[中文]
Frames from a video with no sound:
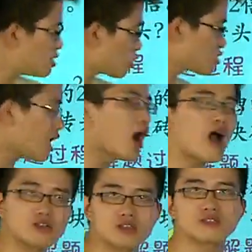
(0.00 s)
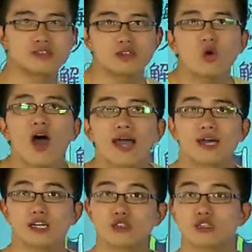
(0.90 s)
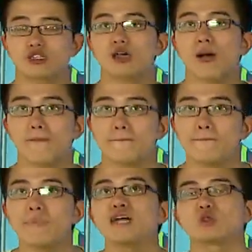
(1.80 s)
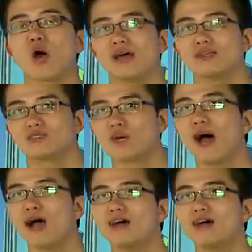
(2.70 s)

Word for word: 就是二十四块是半段，对吧？